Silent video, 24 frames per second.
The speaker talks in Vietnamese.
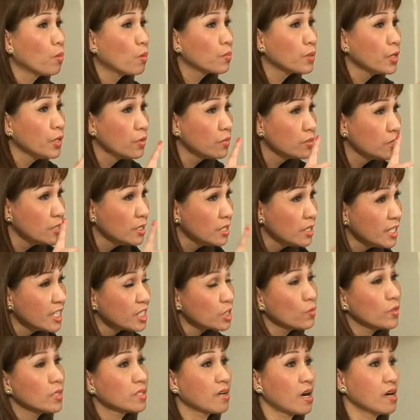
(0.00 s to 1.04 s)
một điều nữa
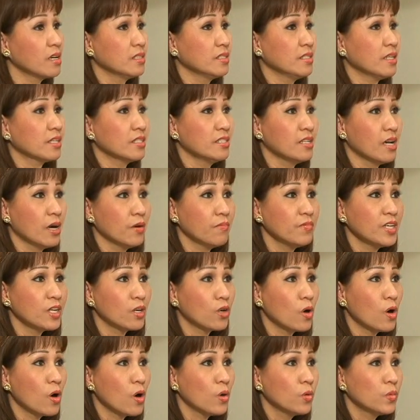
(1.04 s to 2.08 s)
tôi cần nhắc nhở với
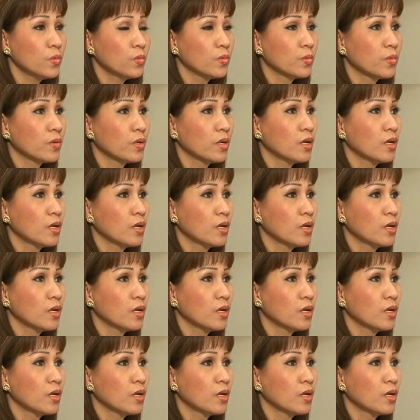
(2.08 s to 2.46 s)
cô